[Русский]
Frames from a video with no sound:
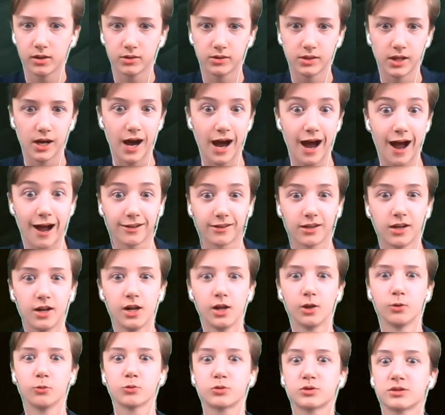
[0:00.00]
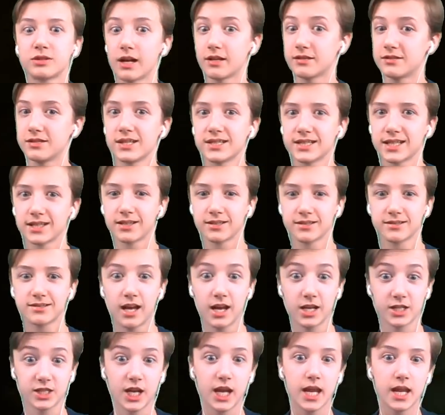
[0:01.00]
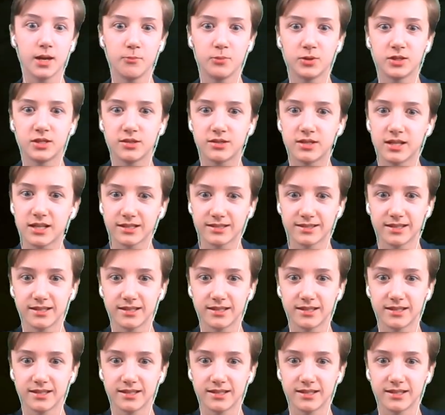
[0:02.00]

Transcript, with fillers: Так, ну, кстати, если ты знаешь какие-нибудь интересные